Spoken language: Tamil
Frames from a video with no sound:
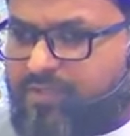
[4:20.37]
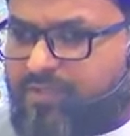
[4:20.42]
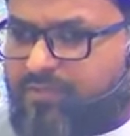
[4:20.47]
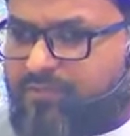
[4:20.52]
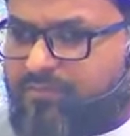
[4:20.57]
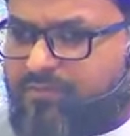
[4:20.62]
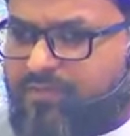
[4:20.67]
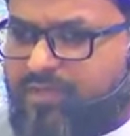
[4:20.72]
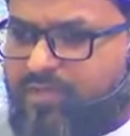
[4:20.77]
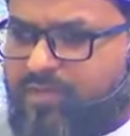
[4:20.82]

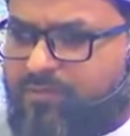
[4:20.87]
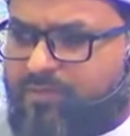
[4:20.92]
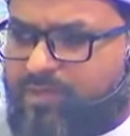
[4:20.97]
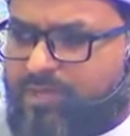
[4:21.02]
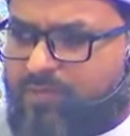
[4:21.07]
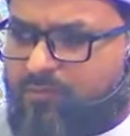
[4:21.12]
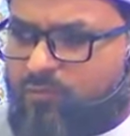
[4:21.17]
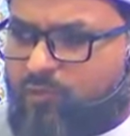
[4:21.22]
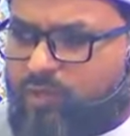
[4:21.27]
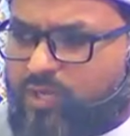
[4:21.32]
மிக மிக
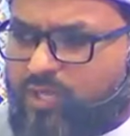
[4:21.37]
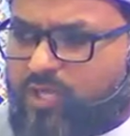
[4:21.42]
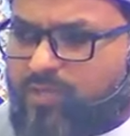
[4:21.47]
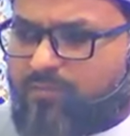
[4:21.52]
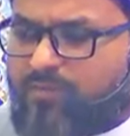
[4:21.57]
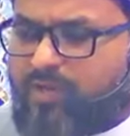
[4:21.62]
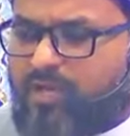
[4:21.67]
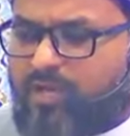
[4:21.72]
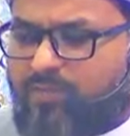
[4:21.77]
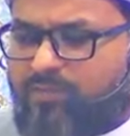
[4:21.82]

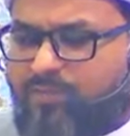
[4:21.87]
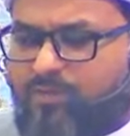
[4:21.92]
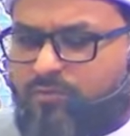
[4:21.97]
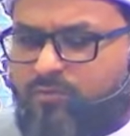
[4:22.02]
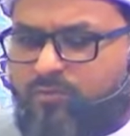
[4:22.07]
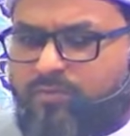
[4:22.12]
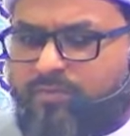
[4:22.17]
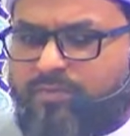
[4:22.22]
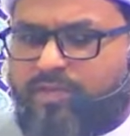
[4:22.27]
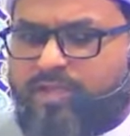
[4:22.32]
முக்கியமான
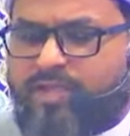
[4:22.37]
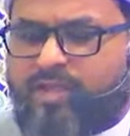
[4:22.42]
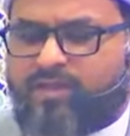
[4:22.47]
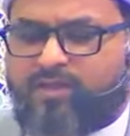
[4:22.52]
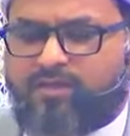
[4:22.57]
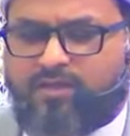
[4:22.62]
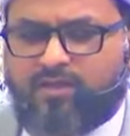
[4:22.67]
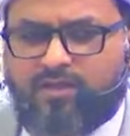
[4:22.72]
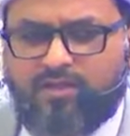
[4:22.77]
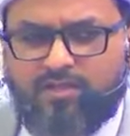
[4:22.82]
பருவம் ஏன்
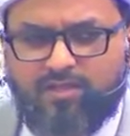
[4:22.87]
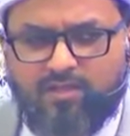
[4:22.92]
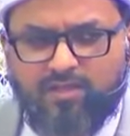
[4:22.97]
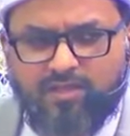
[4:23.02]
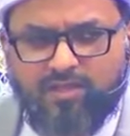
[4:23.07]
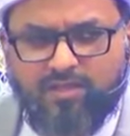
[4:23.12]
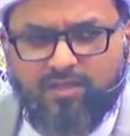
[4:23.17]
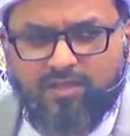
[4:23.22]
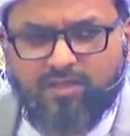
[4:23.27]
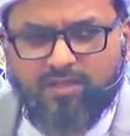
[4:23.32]

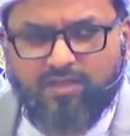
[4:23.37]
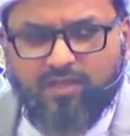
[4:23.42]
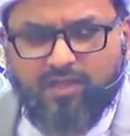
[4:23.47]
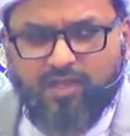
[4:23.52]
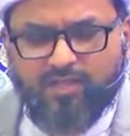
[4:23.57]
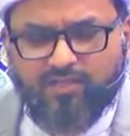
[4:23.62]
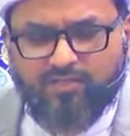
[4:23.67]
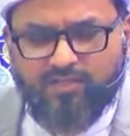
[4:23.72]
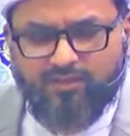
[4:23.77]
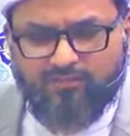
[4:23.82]

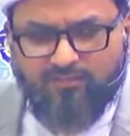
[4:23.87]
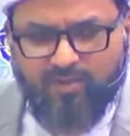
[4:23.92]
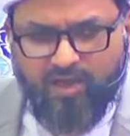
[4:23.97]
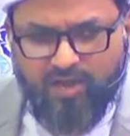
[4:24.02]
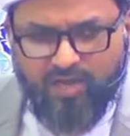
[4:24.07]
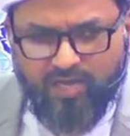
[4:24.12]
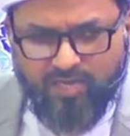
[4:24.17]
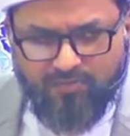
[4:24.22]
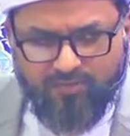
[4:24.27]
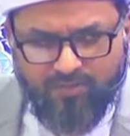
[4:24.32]
அந்த
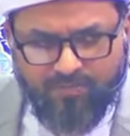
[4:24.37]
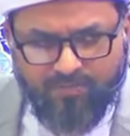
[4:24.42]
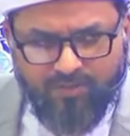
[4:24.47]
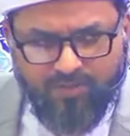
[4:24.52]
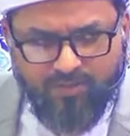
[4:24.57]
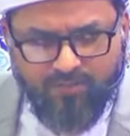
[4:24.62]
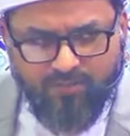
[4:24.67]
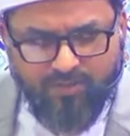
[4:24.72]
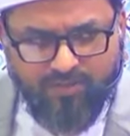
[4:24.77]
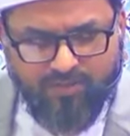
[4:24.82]
வாலிப
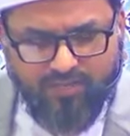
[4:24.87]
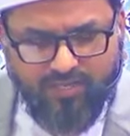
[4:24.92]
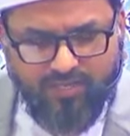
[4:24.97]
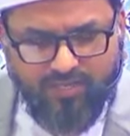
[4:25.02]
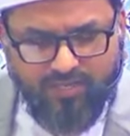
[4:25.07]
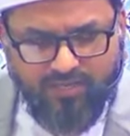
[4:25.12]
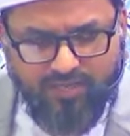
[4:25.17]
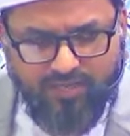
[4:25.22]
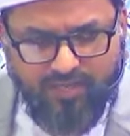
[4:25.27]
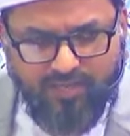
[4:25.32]
பருவத்தில்
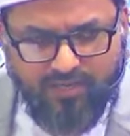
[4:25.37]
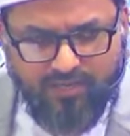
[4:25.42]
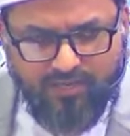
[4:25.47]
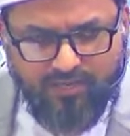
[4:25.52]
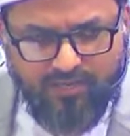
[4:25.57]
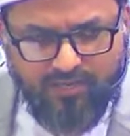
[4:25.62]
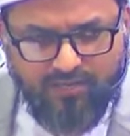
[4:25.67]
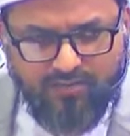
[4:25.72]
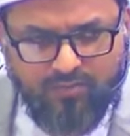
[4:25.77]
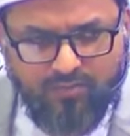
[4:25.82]
தான்
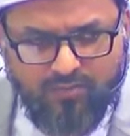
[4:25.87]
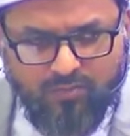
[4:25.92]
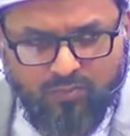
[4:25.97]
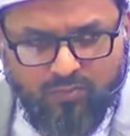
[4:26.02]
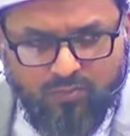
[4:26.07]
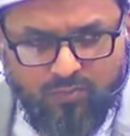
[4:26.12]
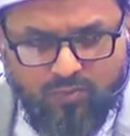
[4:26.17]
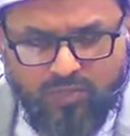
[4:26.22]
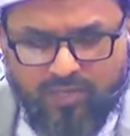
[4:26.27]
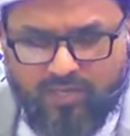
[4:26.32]

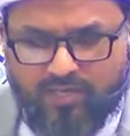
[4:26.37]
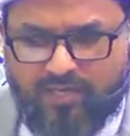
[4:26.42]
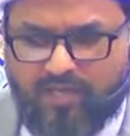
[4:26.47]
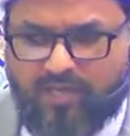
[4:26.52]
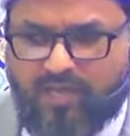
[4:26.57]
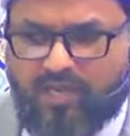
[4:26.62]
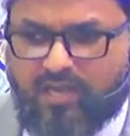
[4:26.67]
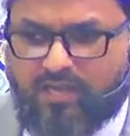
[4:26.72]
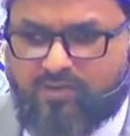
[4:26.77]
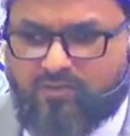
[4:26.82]
உடலில்
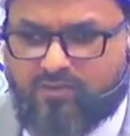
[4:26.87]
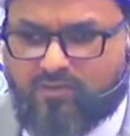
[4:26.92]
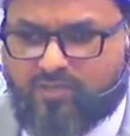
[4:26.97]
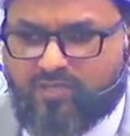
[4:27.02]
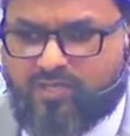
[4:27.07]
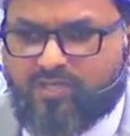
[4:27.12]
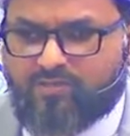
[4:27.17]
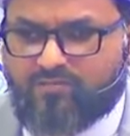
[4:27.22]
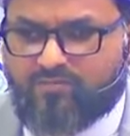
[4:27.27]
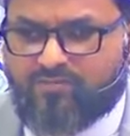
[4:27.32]

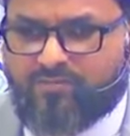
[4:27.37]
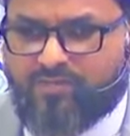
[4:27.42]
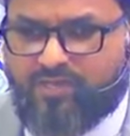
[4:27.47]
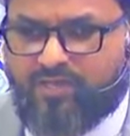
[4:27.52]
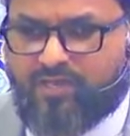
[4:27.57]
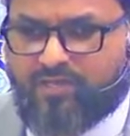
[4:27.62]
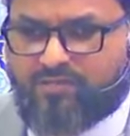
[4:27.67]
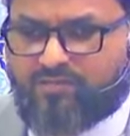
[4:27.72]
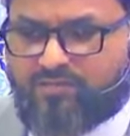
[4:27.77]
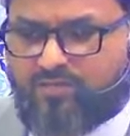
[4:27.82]
ஆரோக்கியம்
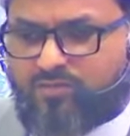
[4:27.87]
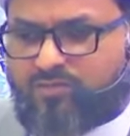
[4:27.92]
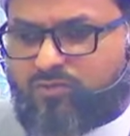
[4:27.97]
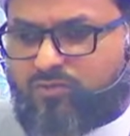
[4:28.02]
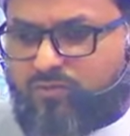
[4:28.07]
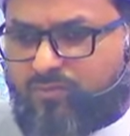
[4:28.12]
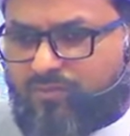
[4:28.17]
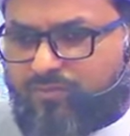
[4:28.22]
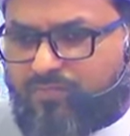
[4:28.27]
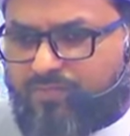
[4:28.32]

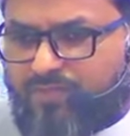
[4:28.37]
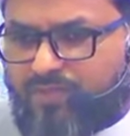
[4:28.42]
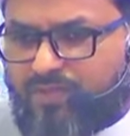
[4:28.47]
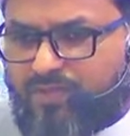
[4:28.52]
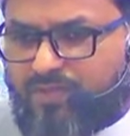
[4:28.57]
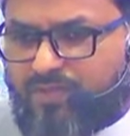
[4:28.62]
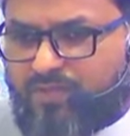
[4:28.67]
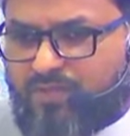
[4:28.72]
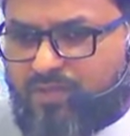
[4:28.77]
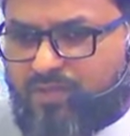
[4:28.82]
நிலைத்திருக்கும்
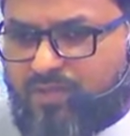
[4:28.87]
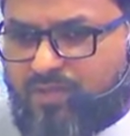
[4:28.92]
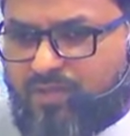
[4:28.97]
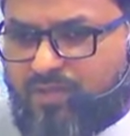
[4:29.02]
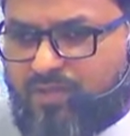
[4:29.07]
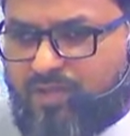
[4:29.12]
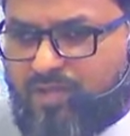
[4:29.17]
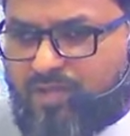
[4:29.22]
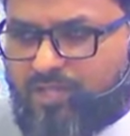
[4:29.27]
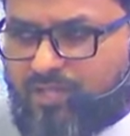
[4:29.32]

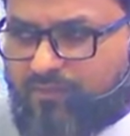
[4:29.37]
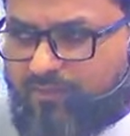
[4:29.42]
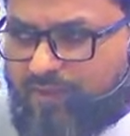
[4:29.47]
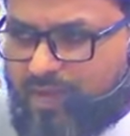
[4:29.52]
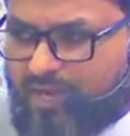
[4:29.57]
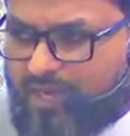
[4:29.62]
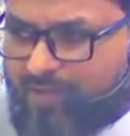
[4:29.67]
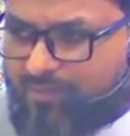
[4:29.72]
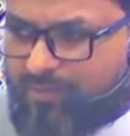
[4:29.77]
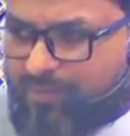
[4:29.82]
அந்த
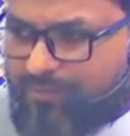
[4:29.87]
வாலிப